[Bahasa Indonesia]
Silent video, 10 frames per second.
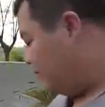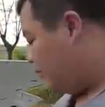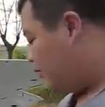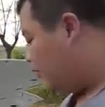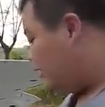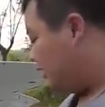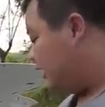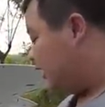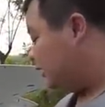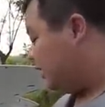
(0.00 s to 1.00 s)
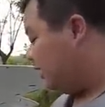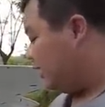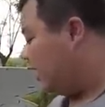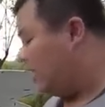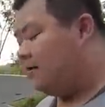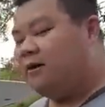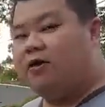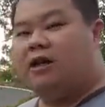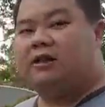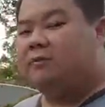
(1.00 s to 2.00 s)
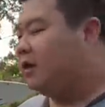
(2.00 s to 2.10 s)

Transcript: potong kita ngelas lagi nah kau kan